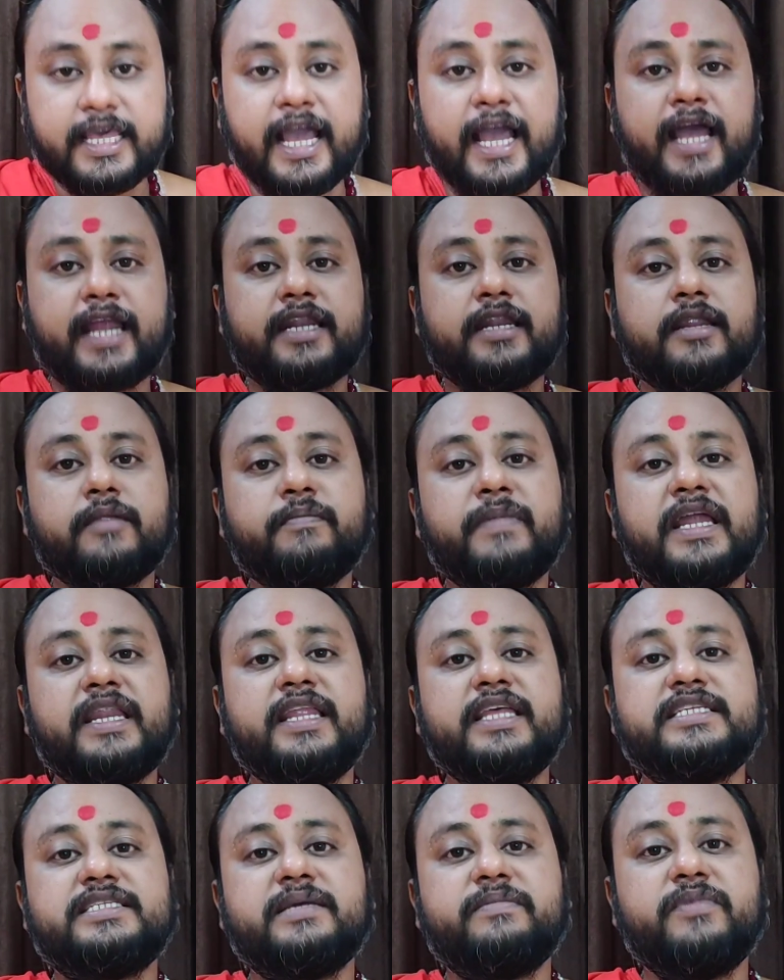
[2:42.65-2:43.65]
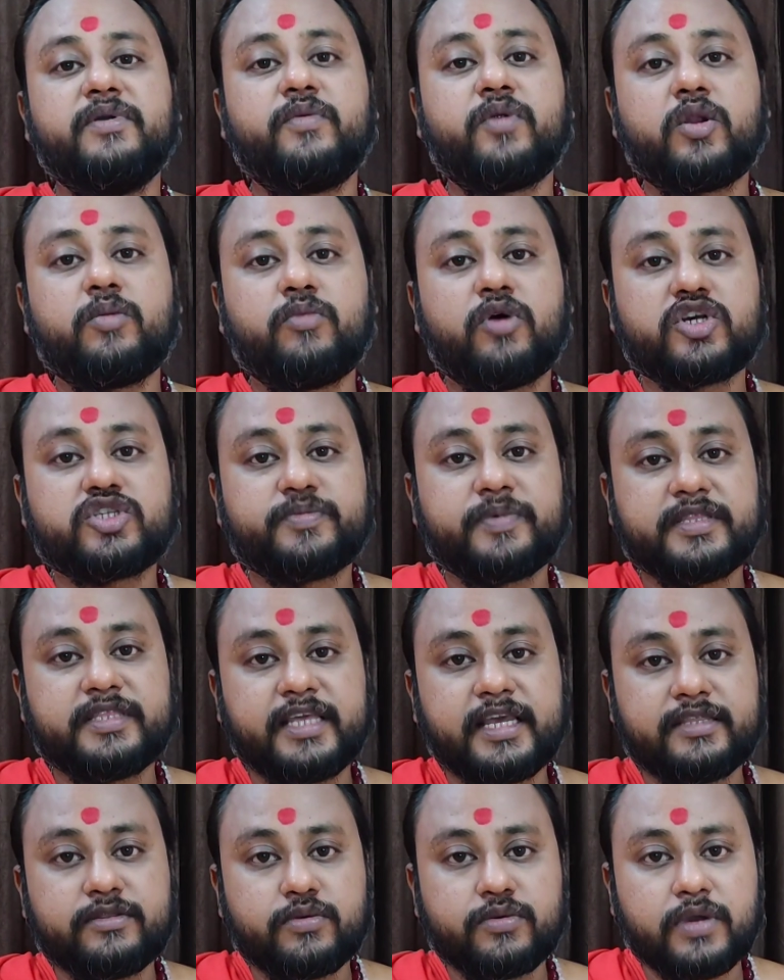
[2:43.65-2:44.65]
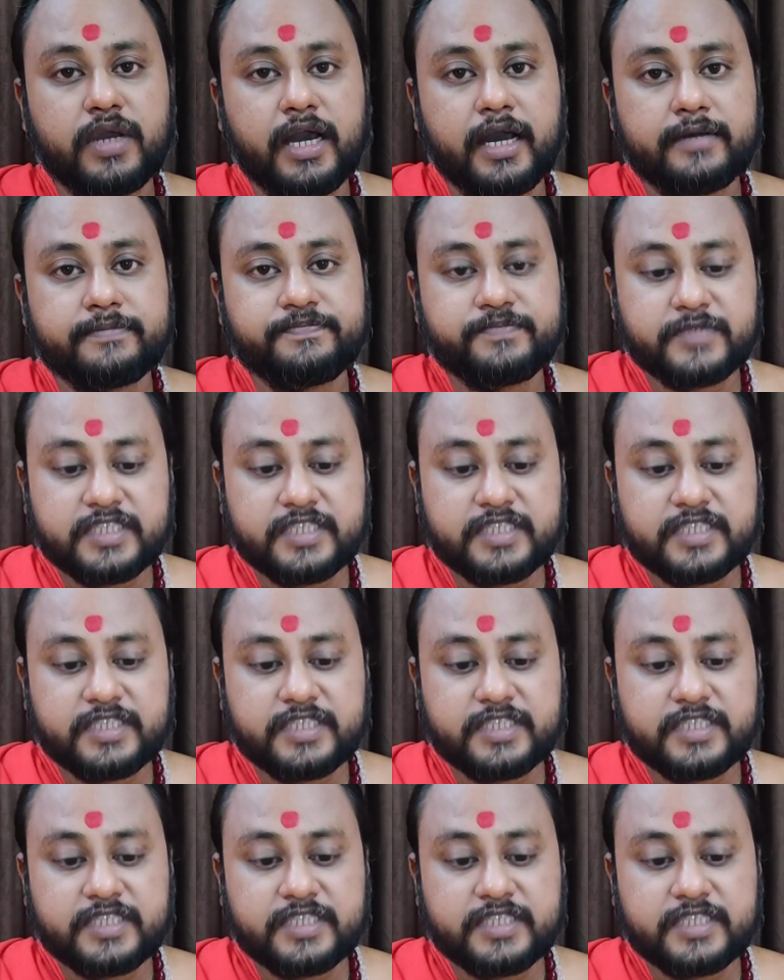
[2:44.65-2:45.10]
ध्यान मैं नीचे विवरण बॉक्स पे दे दूंगा